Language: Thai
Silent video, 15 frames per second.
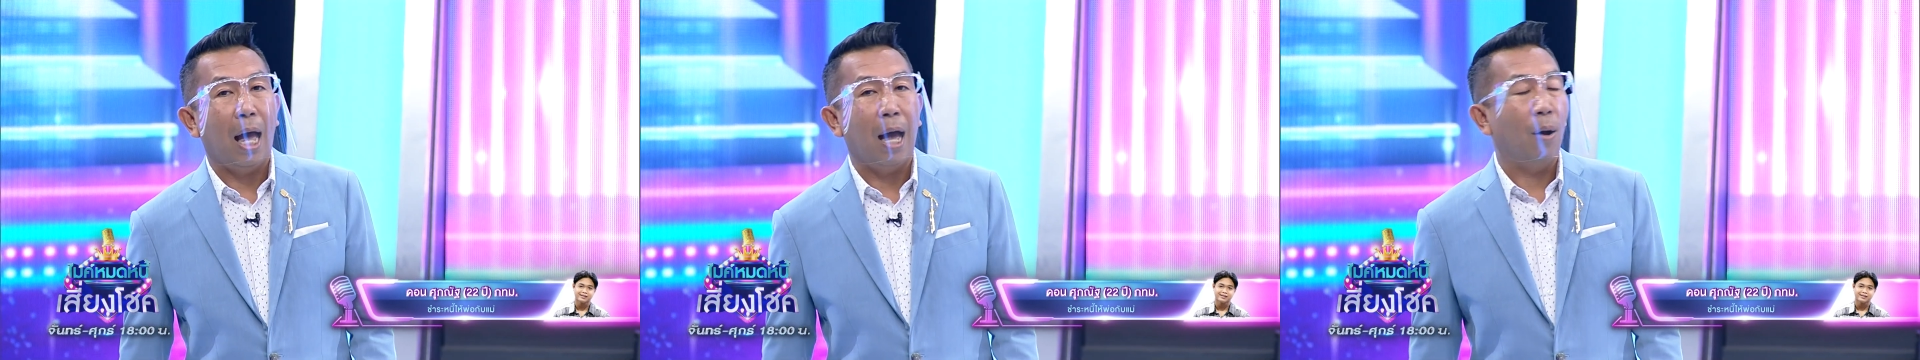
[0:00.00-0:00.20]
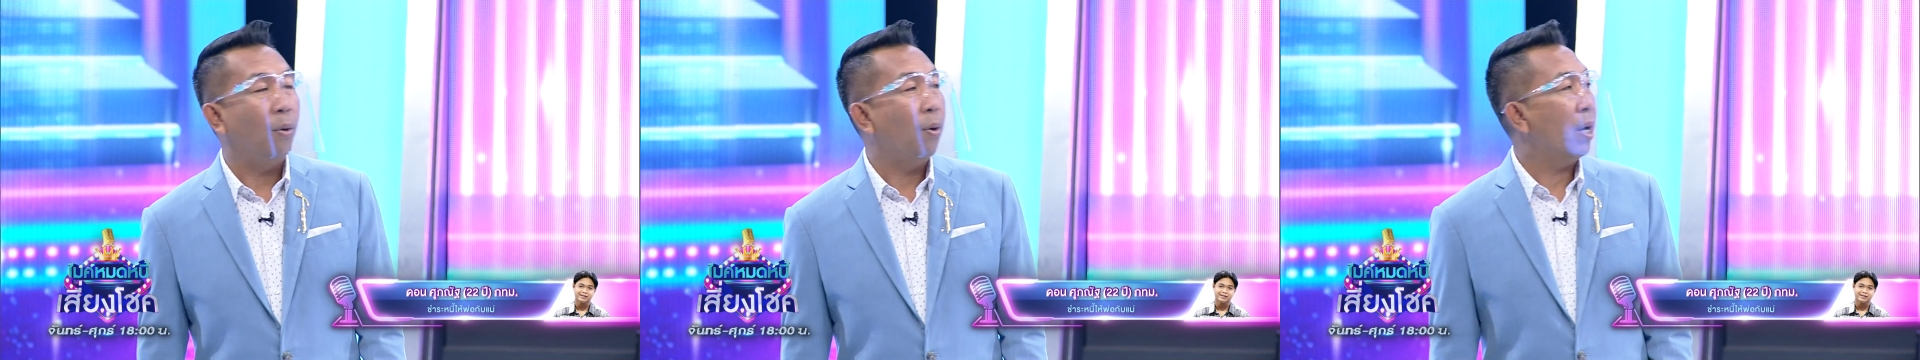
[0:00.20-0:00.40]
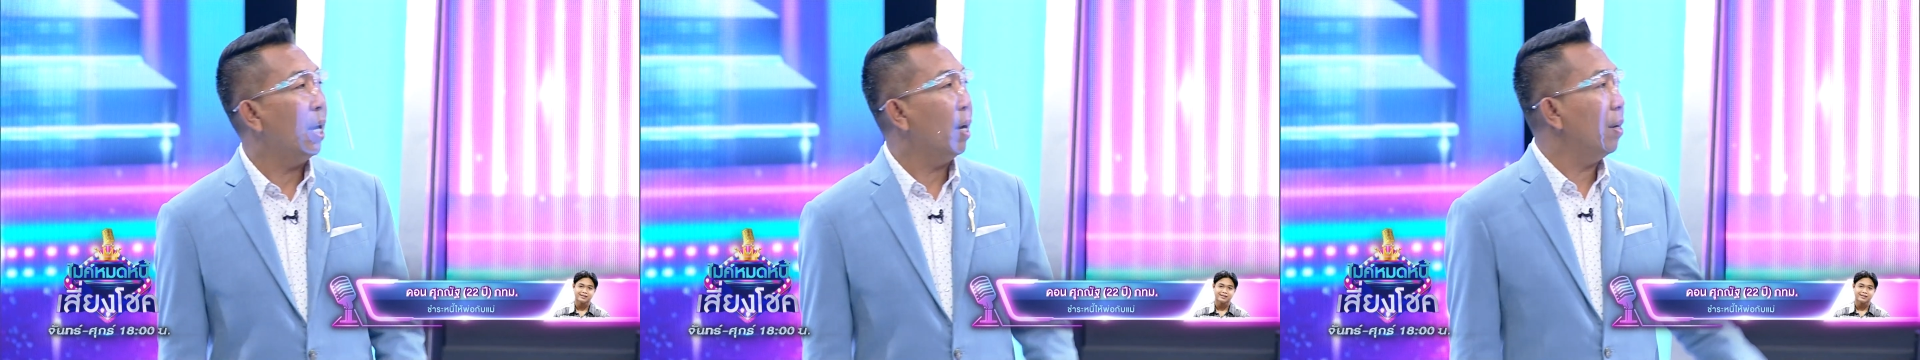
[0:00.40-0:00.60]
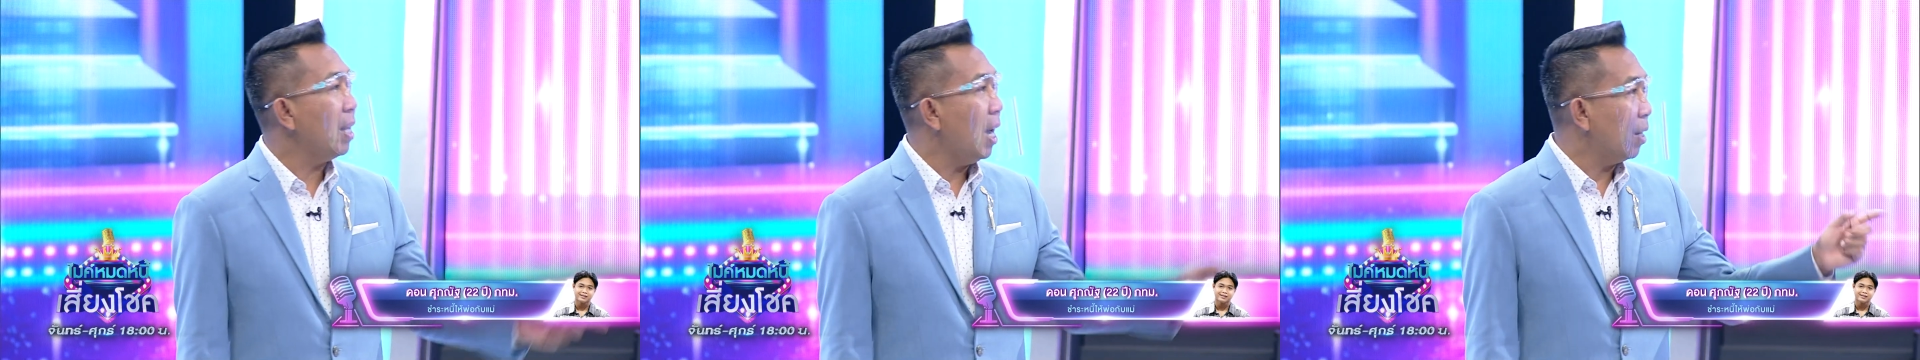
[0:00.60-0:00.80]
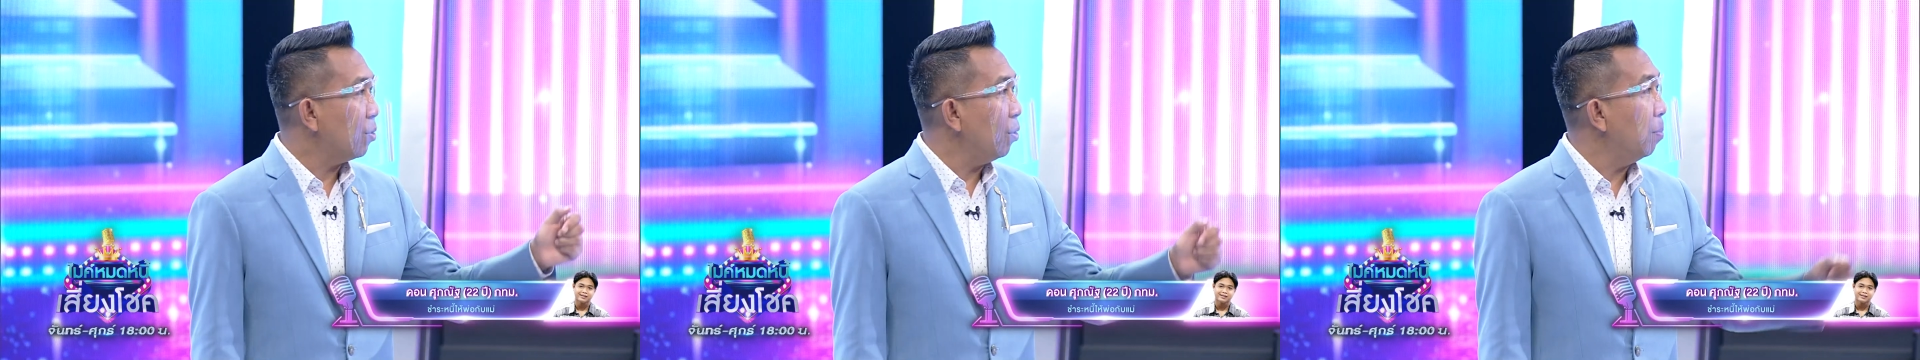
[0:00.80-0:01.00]
อโอเค
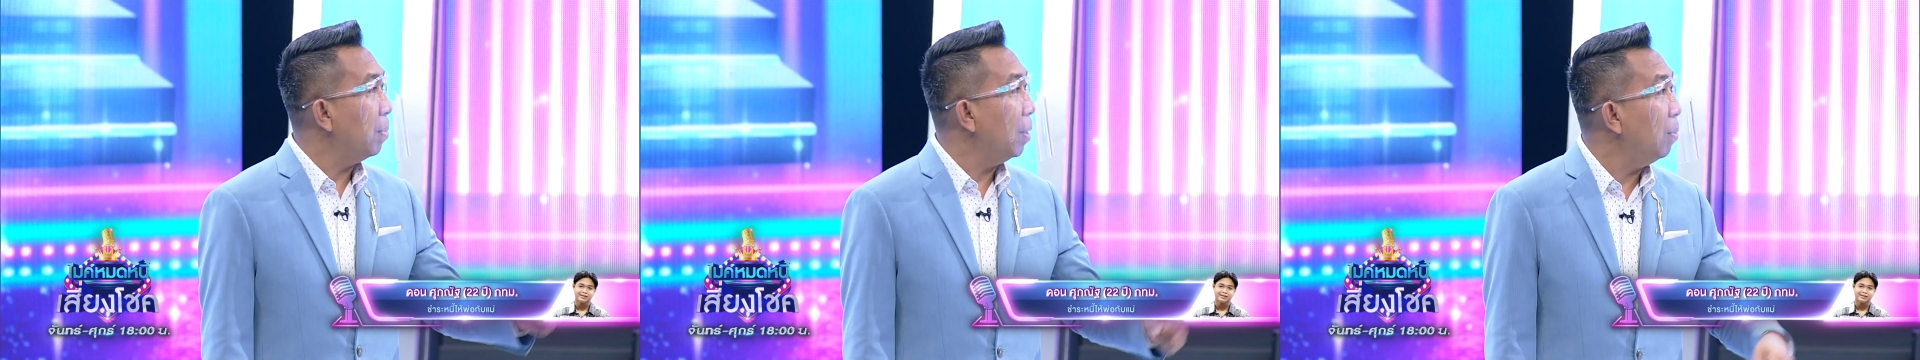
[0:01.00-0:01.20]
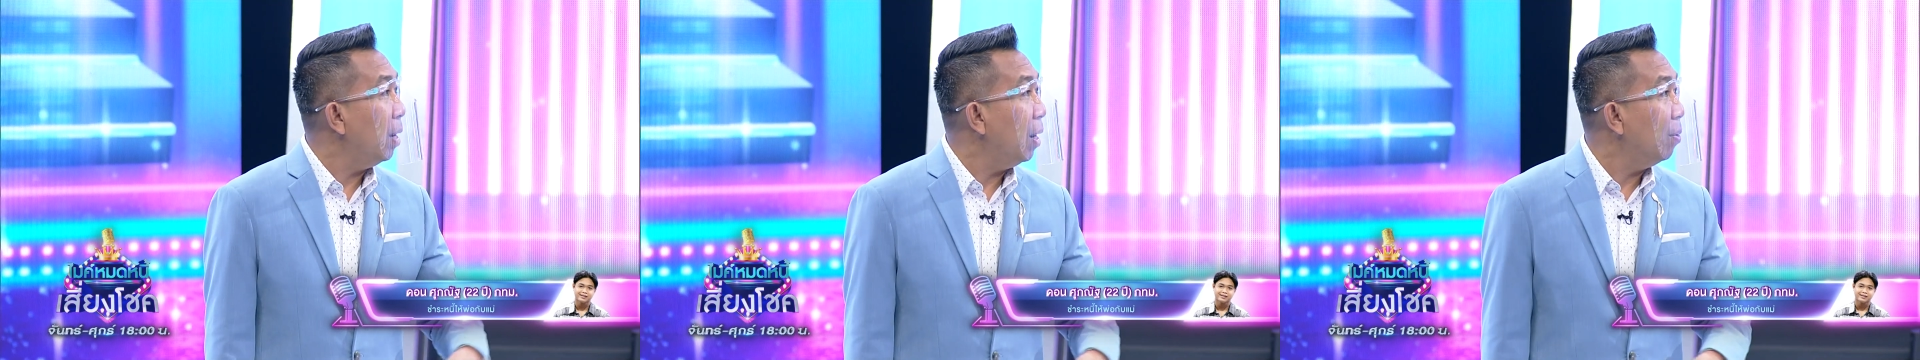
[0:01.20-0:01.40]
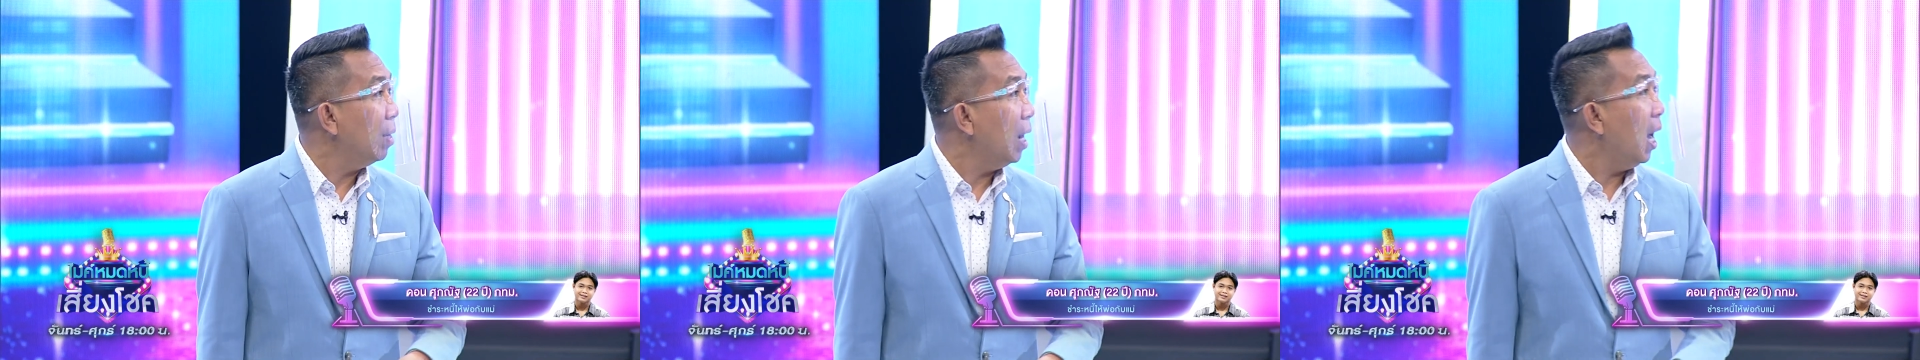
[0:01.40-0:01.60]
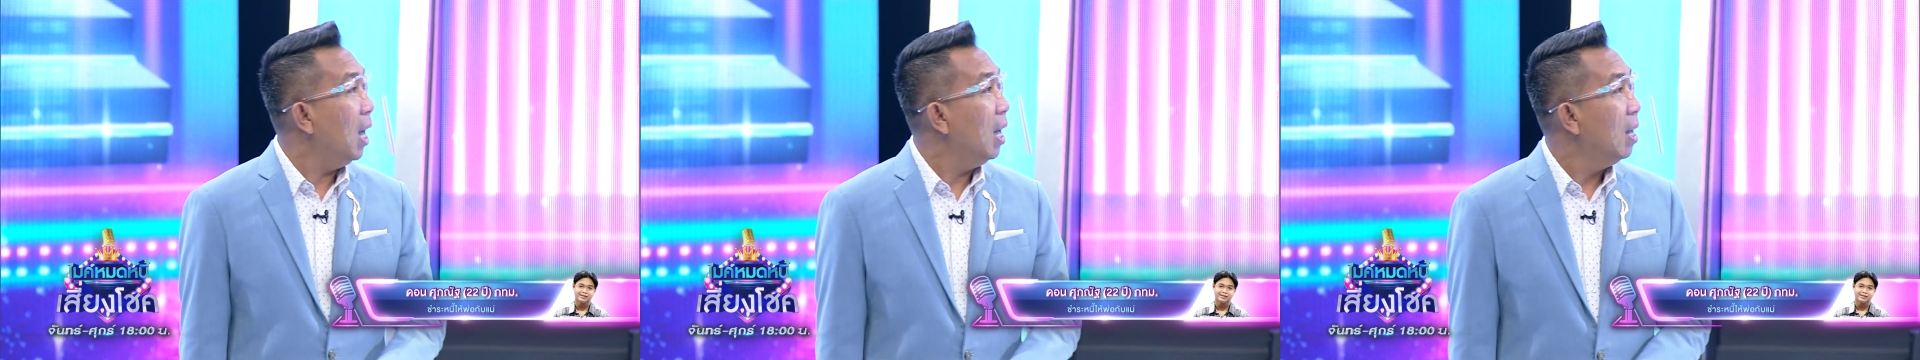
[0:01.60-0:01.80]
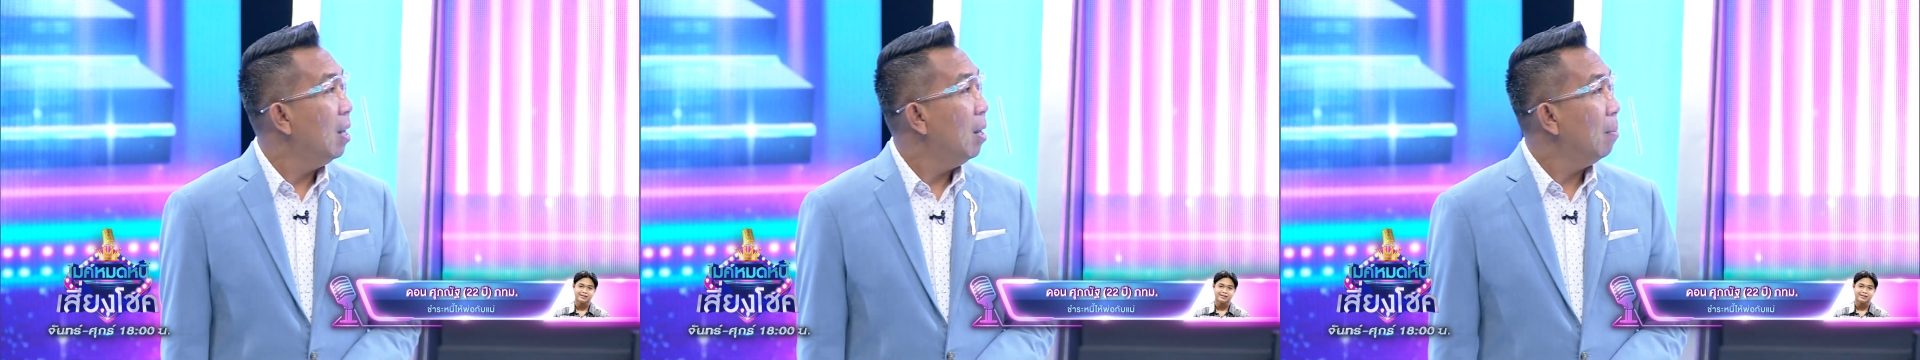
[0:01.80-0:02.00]
ก็อยากจบเร็วๆนะ